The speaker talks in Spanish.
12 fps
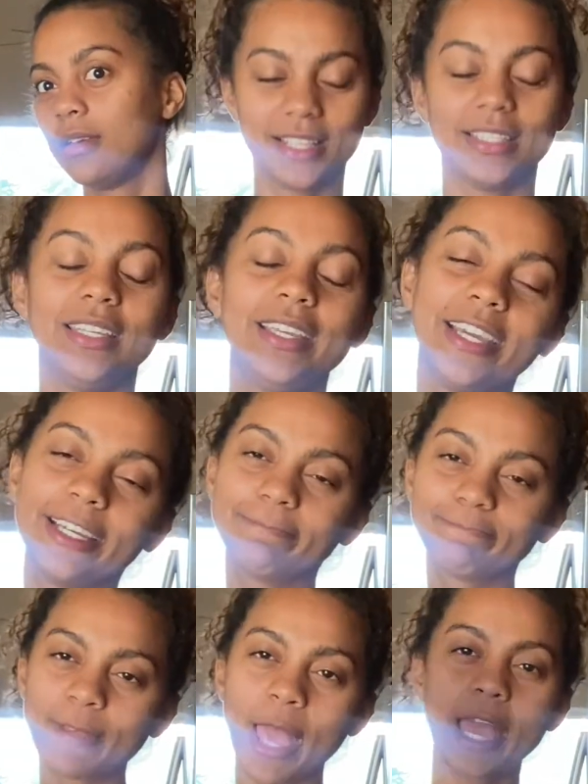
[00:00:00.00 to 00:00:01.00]
Así que
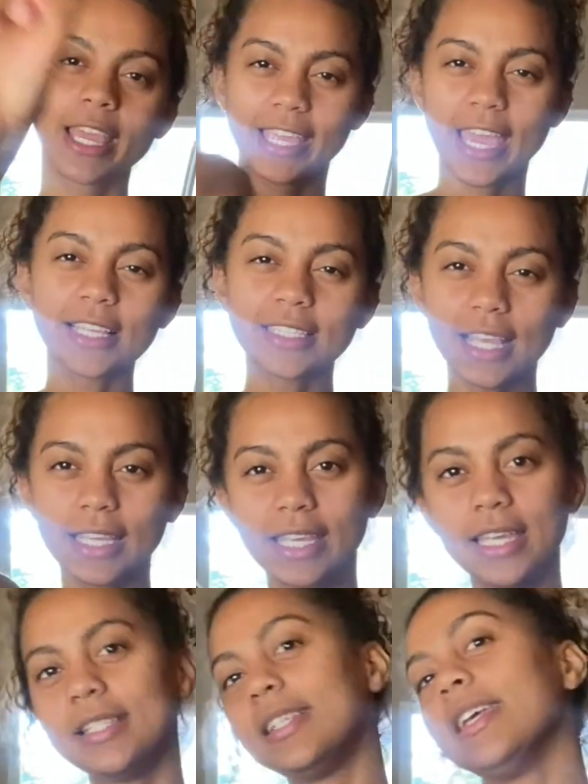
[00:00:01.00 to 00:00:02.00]
Quédense
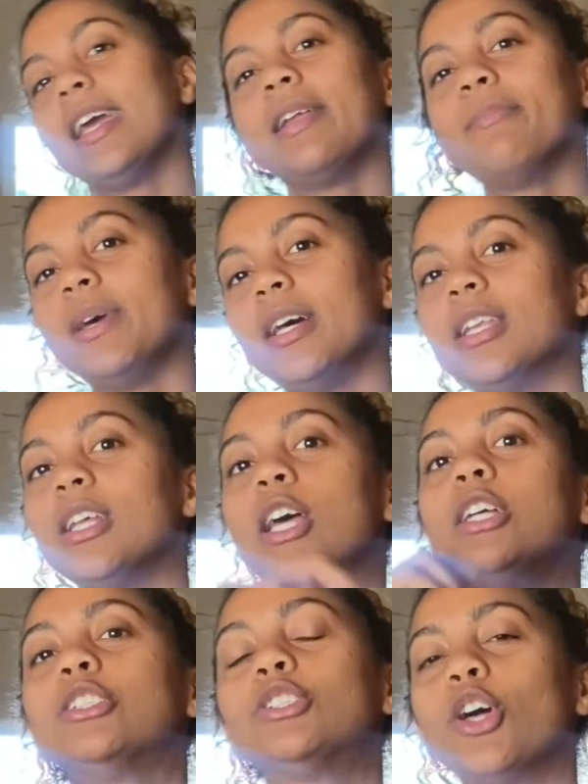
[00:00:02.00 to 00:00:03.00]
aquí si quieren ver
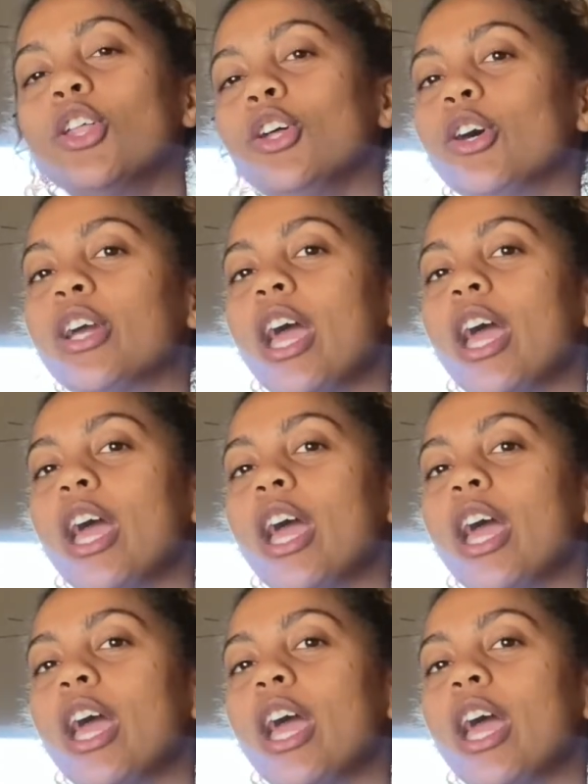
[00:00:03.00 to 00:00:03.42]
todo lo que